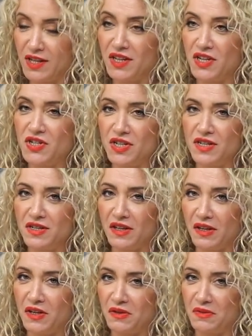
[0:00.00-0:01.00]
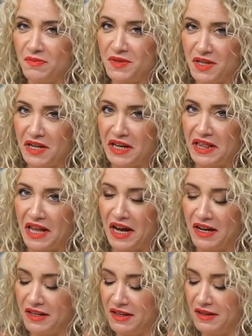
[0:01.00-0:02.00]
كان جا صغير مازال يطلع
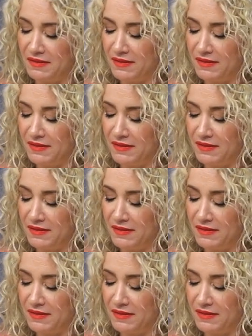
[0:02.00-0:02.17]
عليه